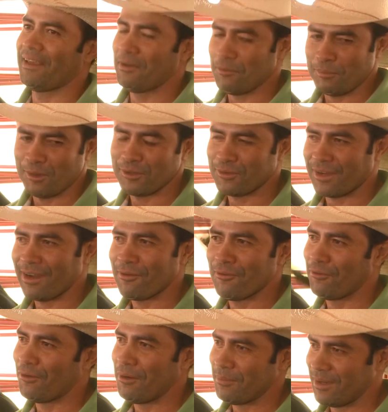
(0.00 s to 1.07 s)
Eu posso ficar com
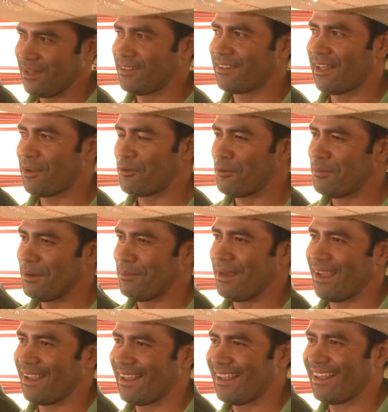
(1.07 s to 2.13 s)
fome, eles têm que comer bem.